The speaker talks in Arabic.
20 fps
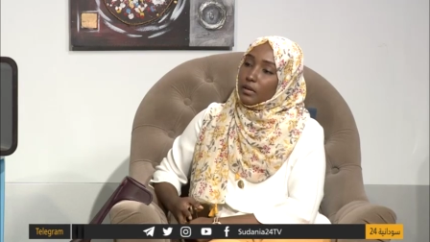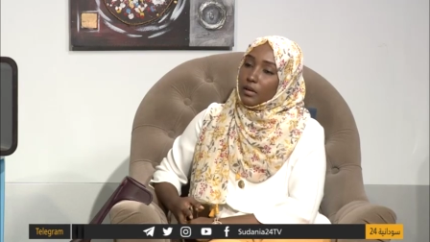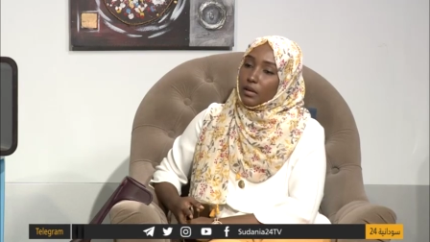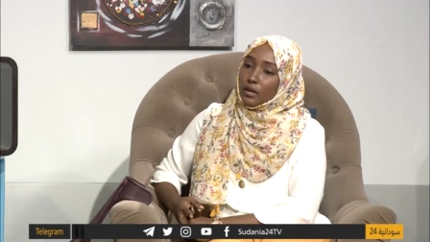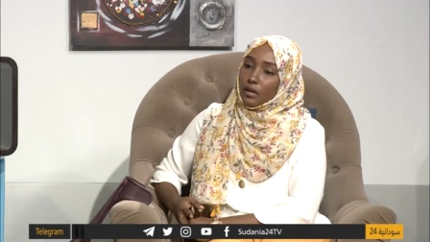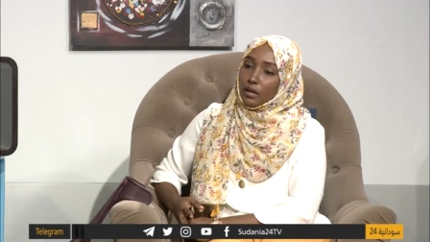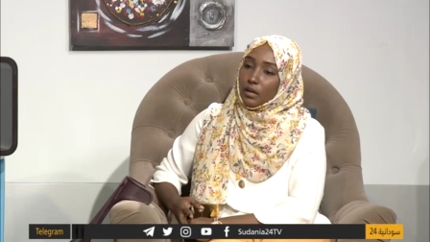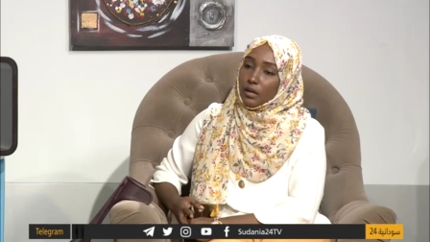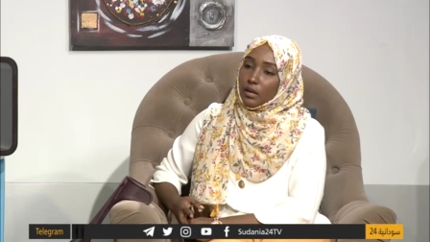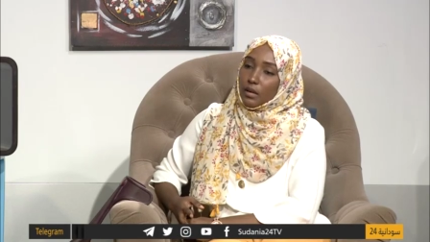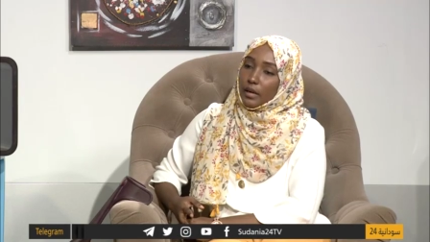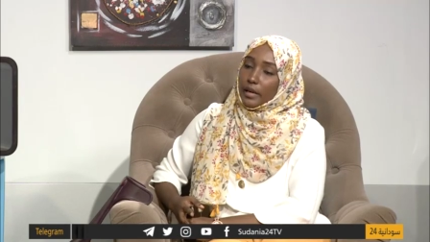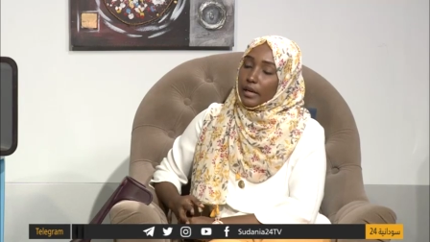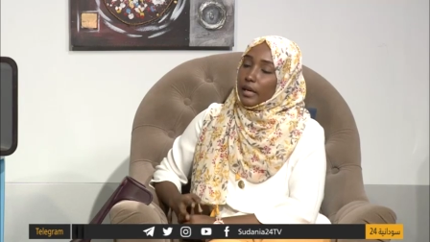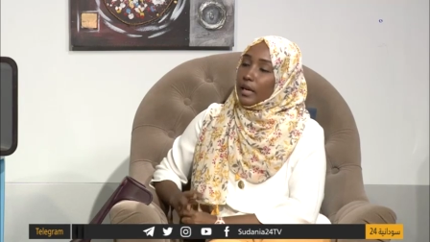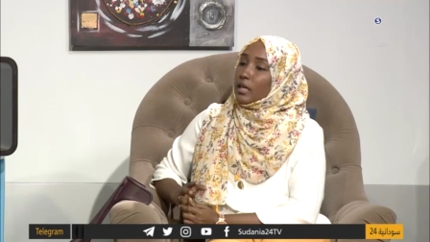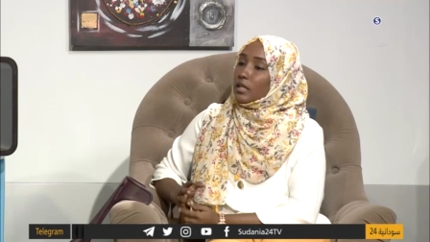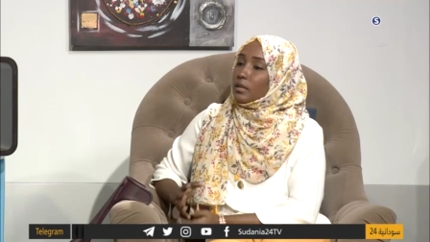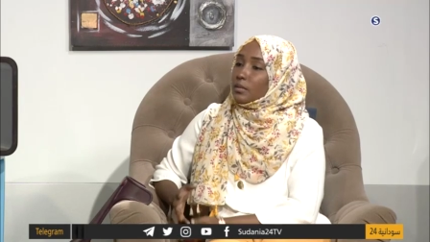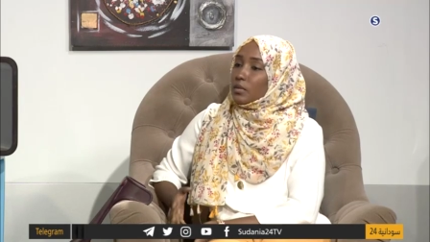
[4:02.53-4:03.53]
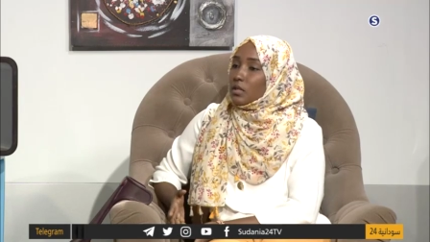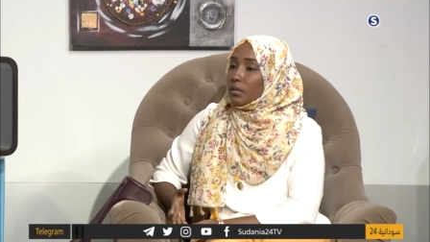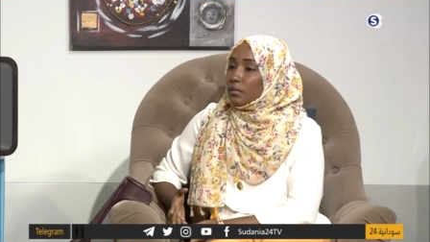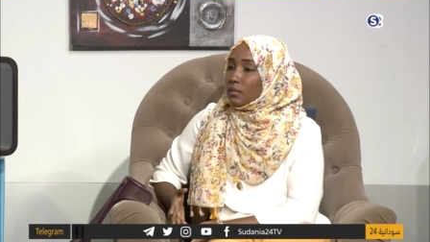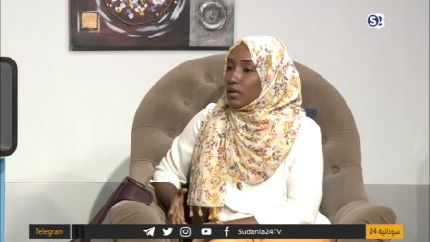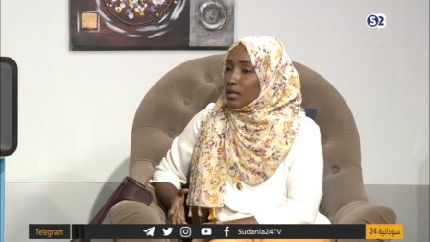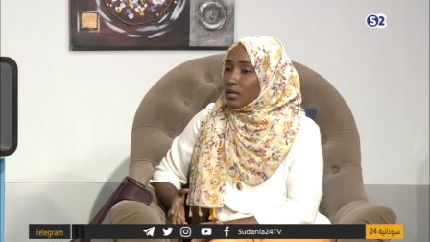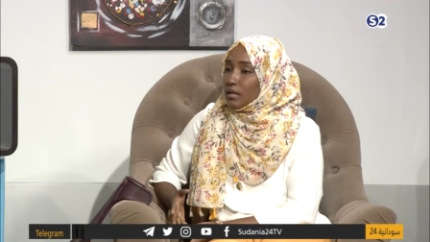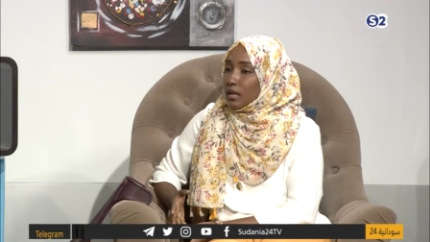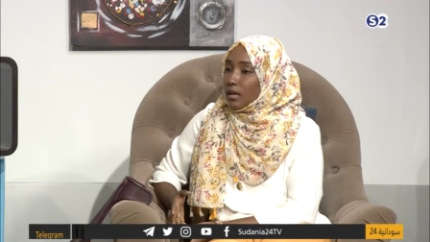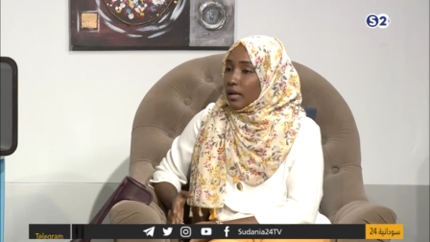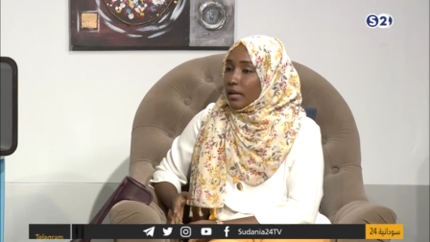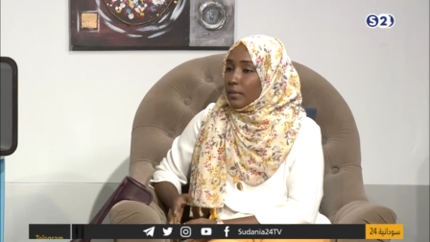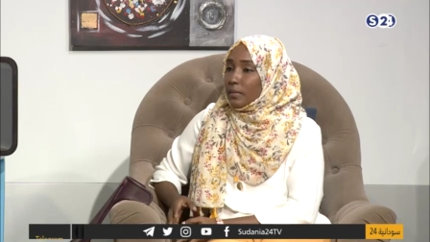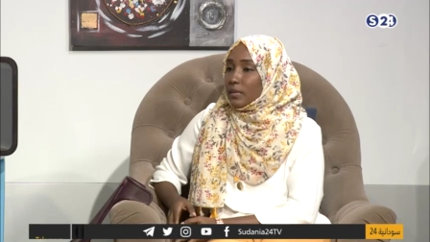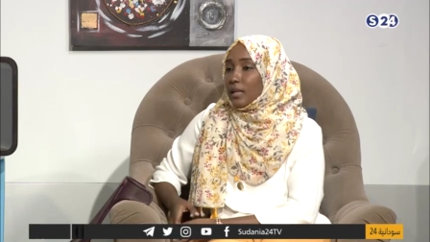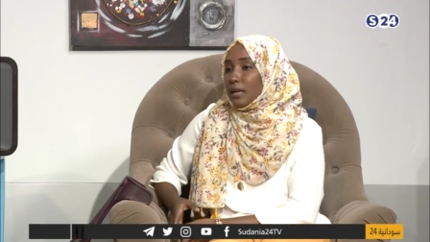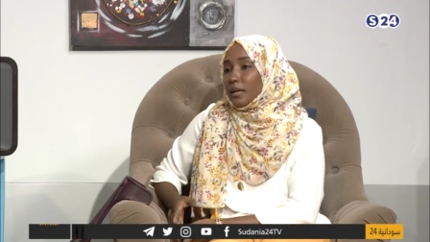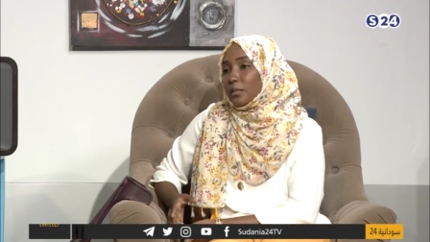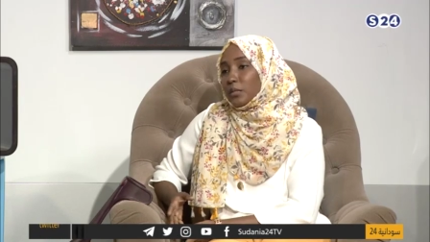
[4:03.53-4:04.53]
آه اي حاجه مثلا تحصل لي
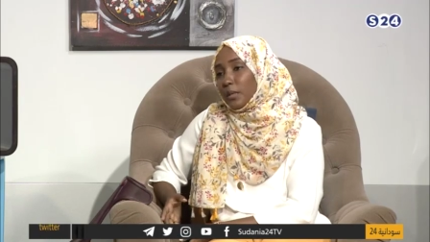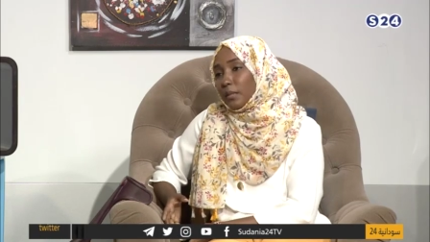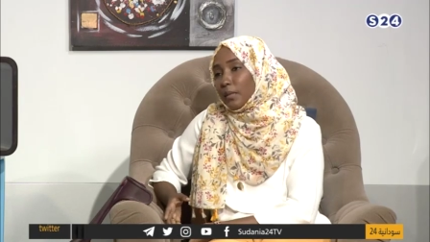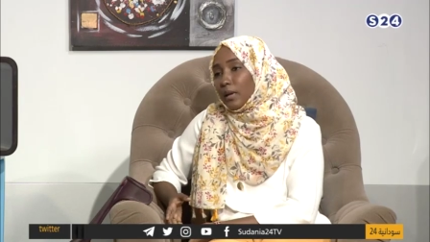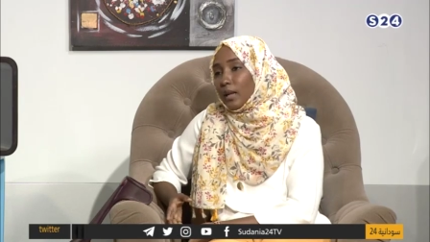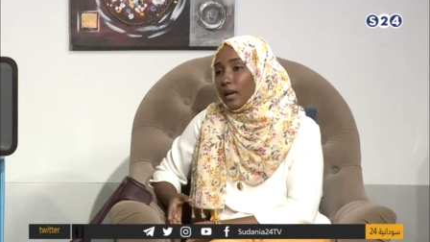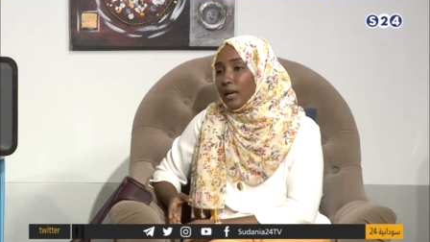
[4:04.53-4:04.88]
بدل امشي ابكي